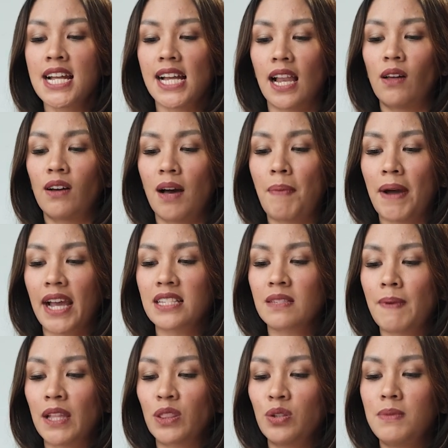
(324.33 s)
kalau nggak pakai
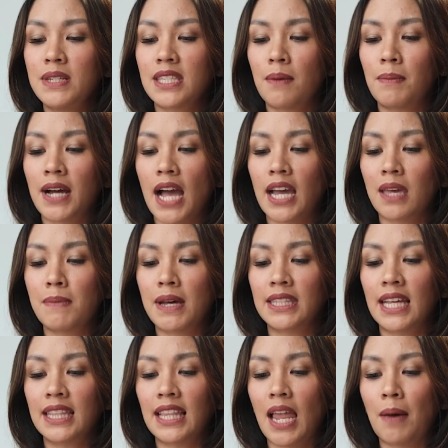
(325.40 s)
sepatu bisa
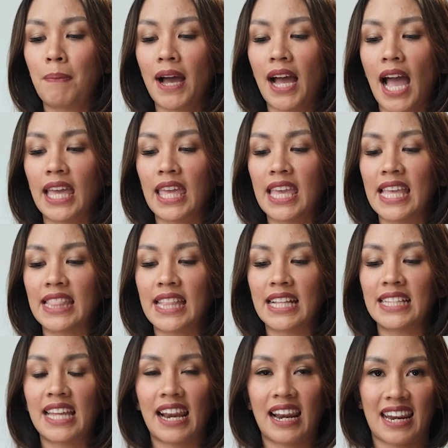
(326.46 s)
mengakibatkan telapak kaki
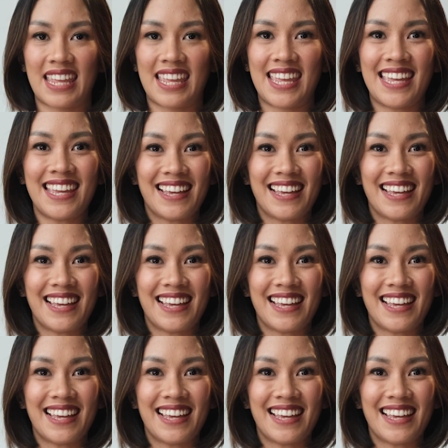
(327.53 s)
kita nyeri?